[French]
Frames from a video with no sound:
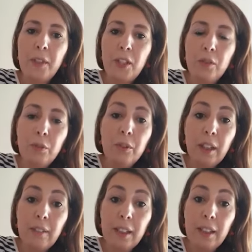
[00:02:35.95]
j'ai voulu
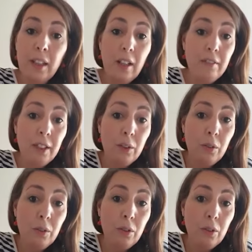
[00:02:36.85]
travailler avec
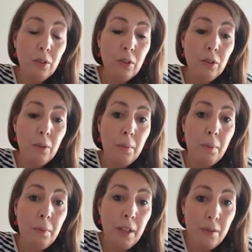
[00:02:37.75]
une euh,
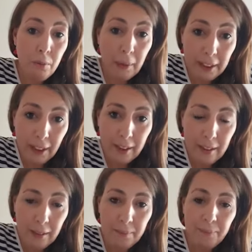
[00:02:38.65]
population
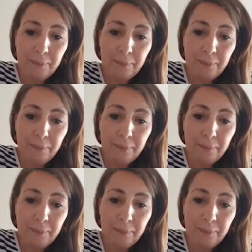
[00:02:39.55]
précarisée.